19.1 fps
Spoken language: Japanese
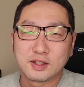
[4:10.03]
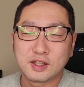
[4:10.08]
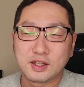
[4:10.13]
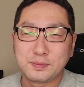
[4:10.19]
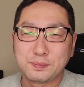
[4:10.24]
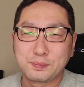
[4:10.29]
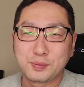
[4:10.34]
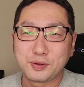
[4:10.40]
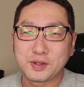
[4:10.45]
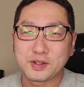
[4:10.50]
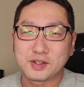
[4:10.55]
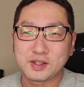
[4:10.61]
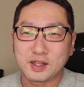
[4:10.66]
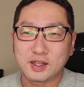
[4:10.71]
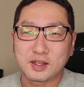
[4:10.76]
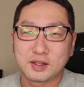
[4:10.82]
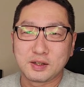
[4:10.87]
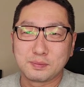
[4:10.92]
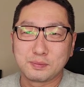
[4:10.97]
一方です
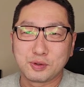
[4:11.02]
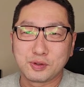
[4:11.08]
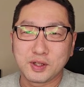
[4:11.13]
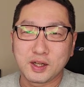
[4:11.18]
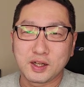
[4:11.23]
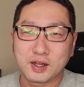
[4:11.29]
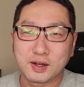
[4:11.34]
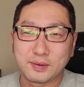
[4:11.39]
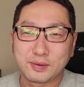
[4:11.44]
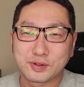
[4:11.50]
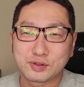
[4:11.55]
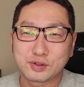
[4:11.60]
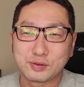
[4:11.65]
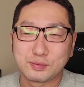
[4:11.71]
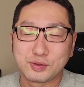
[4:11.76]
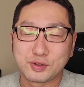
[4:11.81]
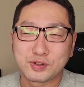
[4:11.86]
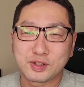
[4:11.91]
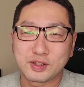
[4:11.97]
ね、僕なんかもす
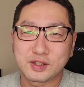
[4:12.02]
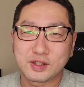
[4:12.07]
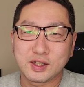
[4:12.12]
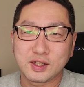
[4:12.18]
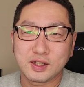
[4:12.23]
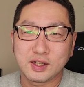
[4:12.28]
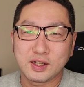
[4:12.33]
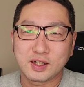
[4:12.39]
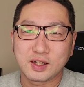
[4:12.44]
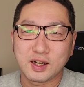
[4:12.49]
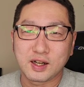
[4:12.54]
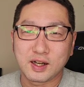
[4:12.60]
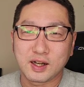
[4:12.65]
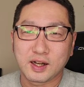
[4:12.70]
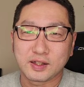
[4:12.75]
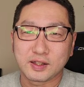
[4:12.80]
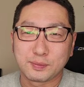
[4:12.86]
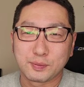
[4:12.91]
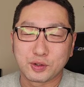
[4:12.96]
ごい物理的な考
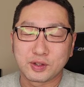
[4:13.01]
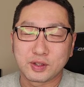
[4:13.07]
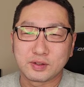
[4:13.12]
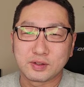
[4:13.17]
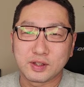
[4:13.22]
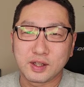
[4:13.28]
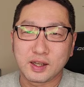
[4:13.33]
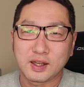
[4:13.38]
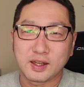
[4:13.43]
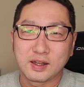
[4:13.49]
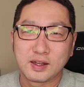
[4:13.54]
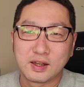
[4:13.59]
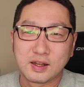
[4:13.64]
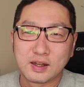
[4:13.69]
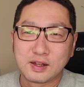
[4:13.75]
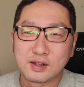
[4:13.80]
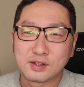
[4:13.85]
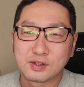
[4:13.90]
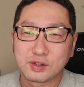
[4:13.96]
え方を持ってるんで、
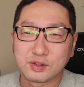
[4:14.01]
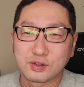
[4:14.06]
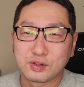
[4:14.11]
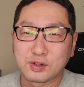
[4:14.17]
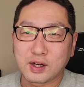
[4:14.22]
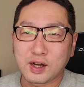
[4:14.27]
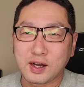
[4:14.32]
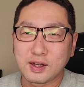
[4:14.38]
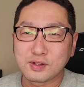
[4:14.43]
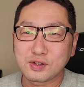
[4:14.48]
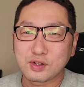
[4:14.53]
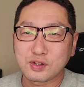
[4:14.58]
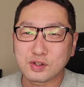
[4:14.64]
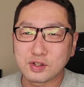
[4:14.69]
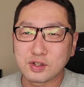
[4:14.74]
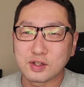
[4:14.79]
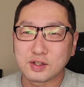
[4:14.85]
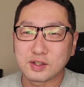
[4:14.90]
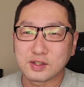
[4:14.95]
その観
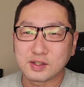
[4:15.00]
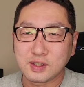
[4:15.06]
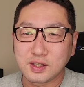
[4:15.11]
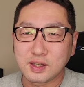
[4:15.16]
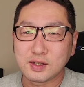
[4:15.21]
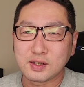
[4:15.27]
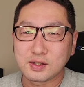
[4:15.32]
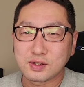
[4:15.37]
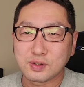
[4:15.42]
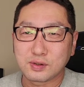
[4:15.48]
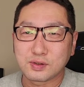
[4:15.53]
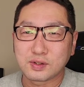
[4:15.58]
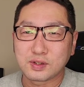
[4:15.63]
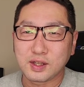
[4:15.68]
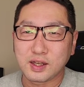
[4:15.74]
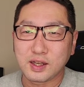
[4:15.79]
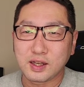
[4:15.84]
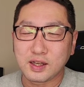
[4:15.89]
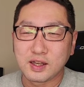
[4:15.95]
測ですね、
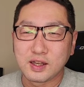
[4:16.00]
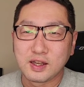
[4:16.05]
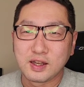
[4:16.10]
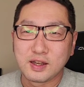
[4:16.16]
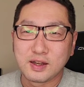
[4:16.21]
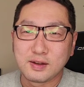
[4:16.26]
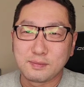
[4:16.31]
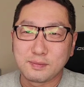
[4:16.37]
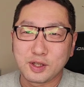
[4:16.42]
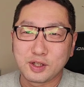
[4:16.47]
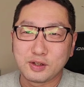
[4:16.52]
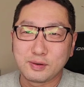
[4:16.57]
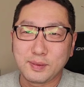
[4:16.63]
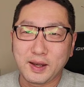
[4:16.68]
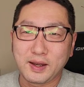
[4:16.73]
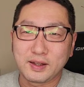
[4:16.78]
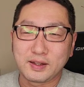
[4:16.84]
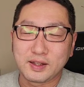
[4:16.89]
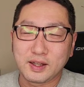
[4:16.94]
測定、目
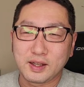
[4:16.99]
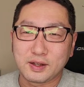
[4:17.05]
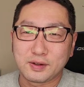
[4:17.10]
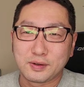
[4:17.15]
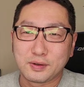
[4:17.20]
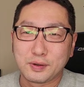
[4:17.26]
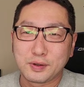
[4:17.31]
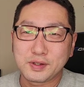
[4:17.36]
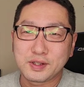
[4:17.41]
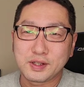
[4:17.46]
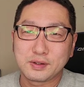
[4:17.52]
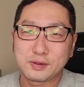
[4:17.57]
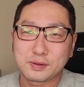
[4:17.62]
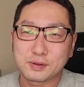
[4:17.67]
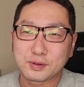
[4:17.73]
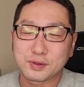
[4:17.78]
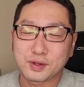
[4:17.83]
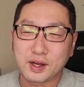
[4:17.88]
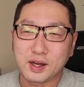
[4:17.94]
の前で起きてる
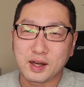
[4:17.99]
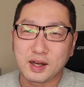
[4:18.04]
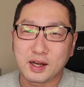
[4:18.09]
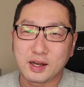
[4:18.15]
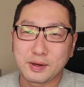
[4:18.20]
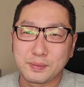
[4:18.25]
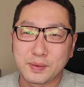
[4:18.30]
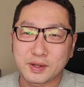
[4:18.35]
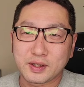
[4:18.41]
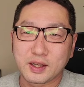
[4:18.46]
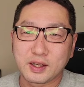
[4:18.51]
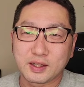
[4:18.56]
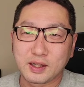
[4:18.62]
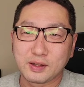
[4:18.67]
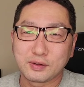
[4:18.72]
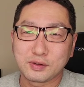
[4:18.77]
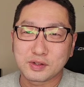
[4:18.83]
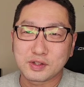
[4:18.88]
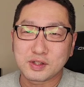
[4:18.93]
ことが、ま経
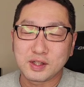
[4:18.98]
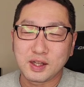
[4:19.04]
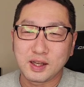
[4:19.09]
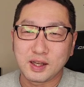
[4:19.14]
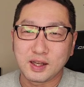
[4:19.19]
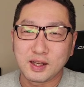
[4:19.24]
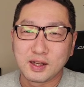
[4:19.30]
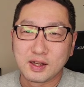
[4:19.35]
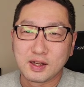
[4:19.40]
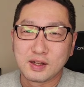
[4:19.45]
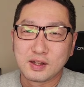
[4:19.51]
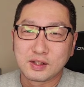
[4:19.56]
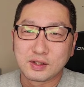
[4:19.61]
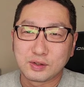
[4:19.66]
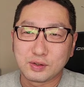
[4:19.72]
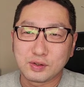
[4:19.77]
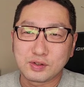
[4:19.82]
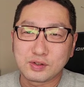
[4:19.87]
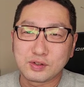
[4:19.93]
験として、
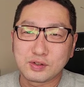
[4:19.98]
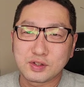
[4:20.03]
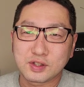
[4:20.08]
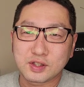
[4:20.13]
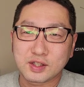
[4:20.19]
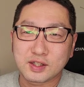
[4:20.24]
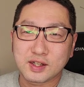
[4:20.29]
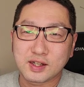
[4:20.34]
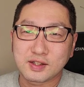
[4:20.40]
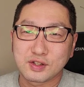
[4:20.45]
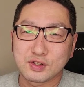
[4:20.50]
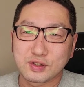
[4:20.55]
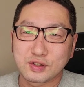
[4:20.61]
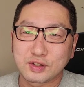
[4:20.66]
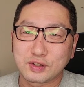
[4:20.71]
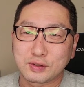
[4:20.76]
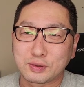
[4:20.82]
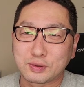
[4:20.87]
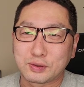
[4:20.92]
それを数式化す
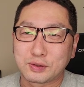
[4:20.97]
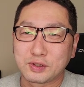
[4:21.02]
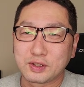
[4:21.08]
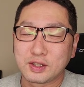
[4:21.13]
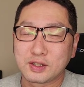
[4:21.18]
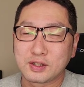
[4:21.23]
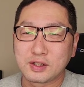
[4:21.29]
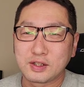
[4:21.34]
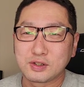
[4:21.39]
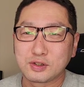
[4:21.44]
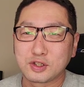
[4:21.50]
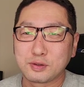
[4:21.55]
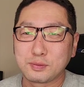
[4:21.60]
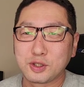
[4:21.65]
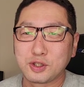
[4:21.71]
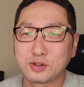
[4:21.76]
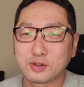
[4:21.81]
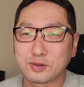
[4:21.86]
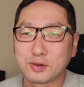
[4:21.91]
るっていうところに非常
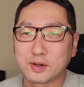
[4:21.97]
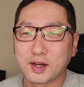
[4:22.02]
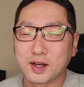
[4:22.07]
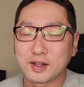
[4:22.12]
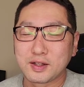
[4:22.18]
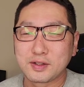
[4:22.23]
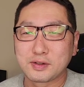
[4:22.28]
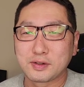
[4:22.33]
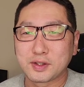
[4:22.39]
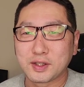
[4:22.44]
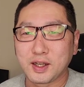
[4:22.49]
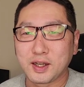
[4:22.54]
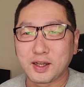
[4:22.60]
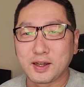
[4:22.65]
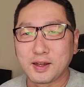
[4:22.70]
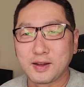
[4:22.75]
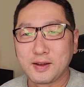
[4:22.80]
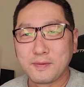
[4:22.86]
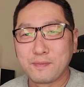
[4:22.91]
に魅力を感じるの
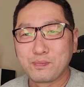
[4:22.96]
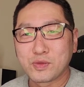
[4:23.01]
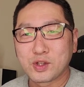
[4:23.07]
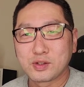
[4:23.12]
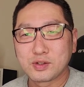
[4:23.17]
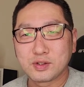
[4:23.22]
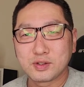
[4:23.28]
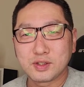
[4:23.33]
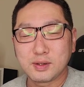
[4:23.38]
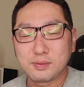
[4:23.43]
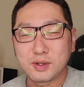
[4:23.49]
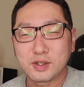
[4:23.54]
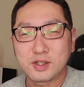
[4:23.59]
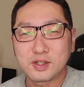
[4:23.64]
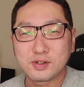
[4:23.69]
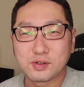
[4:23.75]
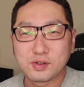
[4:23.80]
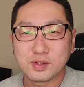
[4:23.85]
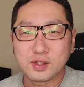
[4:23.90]
で、そういったま
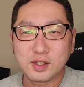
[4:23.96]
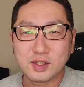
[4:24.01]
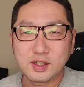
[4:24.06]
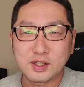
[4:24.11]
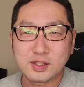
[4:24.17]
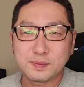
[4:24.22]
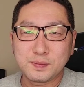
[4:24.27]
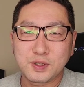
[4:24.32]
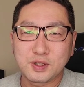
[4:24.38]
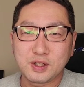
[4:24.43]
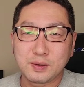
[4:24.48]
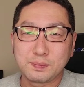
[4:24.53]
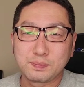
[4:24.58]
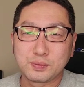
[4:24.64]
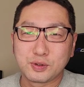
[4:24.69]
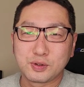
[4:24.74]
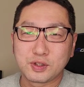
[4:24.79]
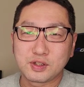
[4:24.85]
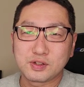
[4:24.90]
理想的な
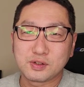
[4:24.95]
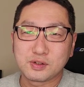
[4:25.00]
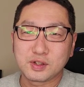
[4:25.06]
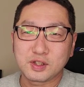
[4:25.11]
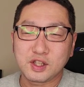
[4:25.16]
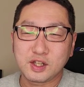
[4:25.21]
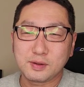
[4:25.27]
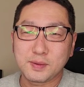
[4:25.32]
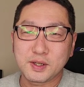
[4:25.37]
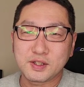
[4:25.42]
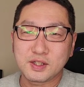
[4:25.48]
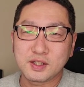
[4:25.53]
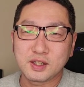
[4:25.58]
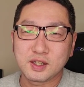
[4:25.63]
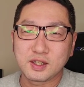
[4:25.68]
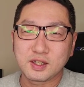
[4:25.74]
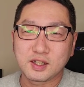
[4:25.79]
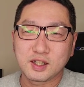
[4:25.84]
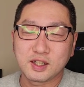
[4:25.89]
スピードアップを理想的な
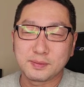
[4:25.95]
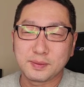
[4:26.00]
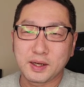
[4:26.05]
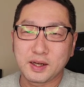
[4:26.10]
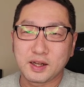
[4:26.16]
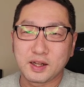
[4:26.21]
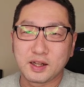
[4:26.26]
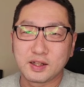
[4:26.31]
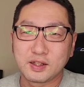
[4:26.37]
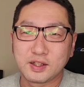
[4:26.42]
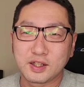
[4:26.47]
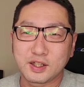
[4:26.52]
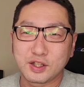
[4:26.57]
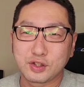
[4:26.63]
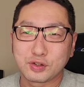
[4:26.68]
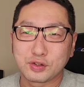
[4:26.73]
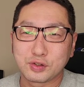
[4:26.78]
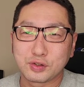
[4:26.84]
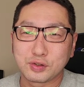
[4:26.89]
マシンができればで
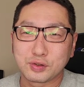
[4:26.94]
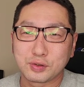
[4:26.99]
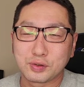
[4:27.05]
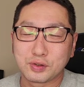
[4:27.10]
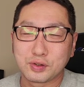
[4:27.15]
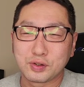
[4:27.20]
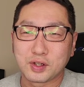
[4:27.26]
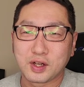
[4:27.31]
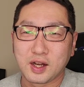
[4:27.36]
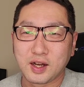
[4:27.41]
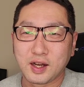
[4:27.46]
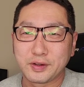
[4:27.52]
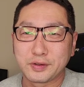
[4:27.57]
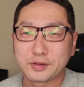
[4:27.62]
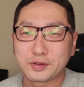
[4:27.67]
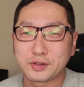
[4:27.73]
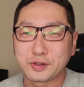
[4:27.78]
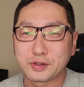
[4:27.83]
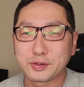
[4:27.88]
きるというところを考
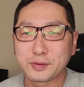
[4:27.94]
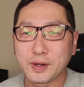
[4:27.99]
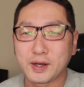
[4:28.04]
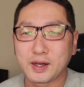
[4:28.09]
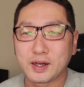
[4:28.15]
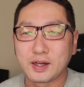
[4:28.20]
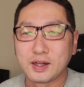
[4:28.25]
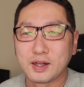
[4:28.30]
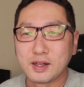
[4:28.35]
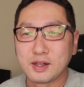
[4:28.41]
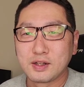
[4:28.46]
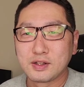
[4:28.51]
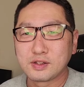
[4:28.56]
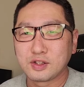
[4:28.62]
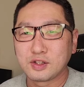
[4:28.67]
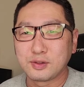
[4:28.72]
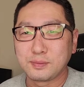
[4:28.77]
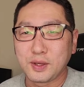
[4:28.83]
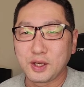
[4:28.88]
えるっていうよりは、
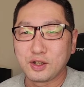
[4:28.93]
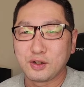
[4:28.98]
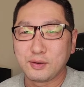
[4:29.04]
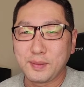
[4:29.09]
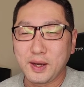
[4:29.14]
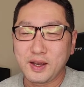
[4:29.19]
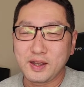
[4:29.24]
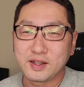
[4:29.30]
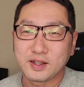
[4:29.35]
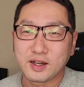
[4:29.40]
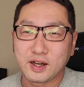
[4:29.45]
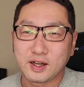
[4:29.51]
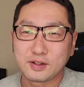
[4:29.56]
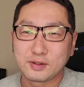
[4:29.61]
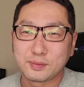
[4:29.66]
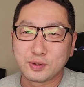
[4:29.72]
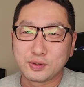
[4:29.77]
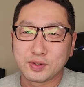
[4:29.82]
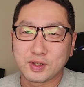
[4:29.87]
その目の前にあ
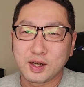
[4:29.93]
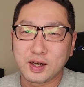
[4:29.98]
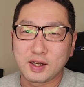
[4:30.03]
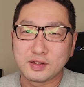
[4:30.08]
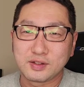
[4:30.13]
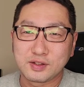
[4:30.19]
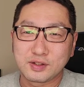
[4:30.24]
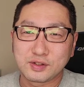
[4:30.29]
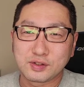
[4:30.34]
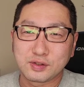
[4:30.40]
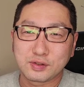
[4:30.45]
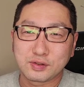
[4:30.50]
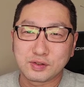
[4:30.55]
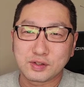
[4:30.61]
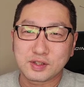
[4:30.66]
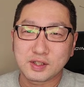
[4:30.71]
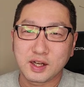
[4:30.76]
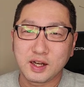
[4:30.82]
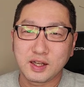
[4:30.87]
るものが実測
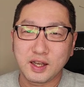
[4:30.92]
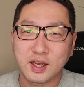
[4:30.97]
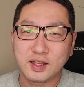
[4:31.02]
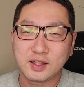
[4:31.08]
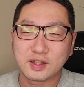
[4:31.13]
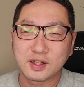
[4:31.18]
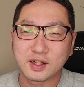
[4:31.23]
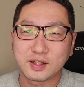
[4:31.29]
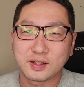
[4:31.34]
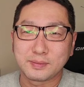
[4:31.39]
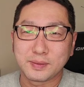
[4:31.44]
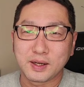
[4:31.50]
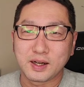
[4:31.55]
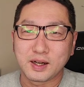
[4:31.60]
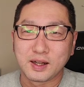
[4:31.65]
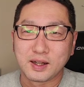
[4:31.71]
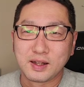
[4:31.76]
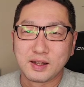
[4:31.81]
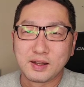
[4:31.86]
として速いんであれ
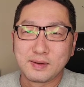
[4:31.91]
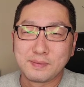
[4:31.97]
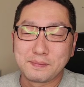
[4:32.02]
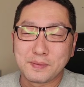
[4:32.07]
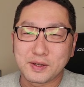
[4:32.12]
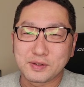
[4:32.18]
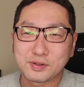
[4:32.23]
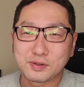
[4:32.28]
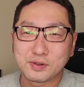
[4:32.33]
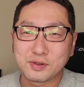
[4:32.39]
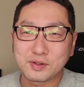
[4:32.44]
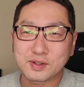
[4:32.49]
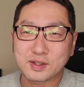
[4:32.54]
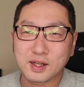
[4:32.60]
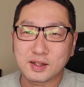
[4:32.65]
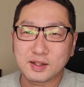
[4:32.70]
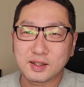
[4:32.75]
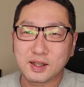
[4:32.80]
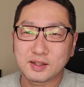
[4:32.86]
ば、まあ、それを
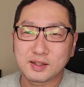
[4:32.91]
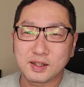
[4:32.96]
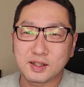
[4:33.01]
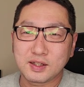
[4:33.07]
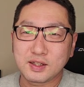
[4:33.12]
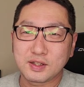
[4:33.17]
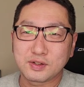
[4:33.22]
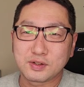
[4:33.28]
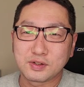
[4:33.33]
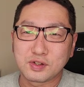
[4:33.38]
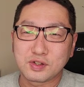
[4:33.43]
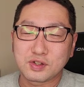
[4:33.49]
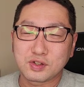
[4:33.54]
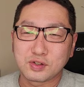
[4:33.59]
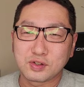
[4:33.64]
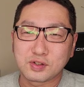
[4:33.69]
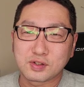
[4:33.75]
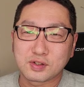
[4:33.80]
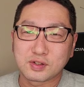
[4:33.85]
使って新しい数
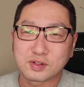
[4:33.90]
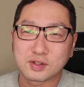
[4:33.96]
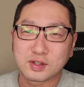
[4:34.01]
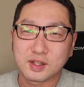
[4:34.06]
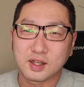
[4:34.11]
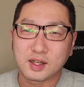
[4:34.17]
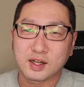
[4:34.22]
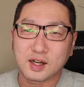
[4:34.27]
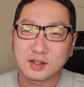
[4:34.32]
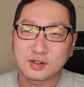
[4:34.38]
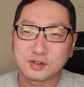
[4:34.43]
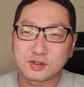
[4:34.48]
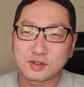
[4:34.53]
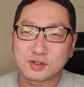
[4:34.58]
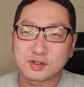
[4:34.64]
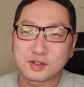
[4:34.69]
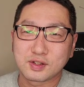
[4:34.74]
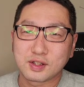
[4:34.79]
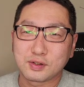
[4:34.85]
式を作って価値
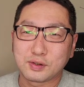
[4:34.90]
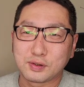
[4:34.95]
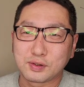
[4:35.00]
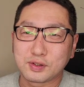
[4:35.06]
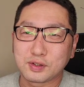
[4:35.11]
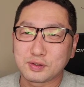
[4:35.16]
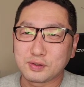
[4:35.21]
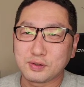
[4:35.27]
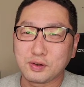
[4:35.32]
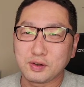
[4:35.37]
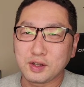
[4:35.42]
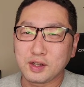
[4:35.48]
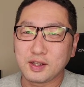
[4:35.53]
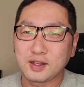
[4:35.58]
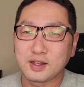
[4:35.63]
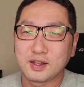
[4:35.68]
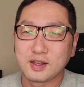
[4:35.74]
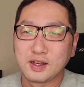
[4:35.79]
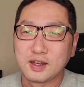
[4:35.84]
を作っていこうというところ
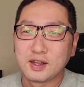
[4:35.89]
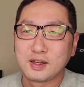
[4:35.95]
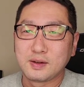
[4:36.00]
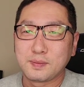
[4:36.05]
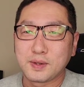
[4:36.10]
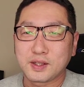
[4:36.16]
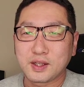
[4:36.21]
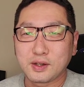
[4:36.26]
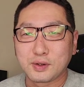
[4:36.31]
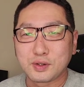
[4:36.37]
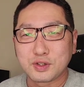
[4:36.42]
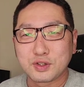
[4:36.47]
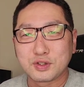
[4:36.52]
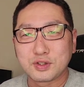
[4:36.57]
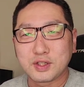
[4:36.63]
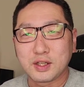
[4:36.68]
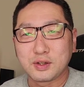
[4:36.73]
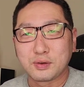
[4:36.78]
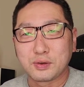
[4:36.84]
に、まあ、結構
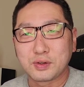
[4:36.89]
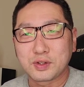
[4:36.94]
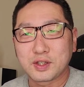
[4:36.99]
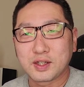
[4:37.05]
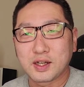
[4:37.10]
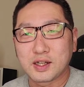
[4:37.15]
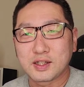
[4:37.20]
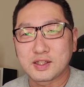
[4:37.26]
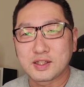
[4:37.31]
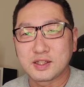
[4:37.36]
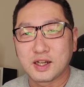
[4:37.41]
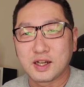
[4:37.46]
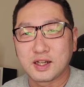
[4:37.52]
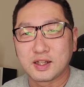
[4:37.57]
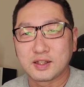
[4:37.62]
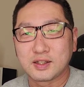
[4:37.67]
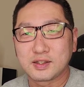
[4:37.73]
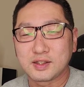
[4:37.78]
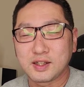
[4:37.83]
重点を置きがち
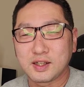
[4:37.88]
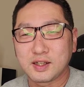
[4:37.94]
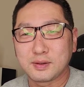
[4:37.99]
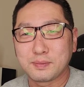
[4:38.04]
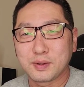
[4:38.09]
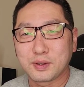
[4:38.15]
なんですね。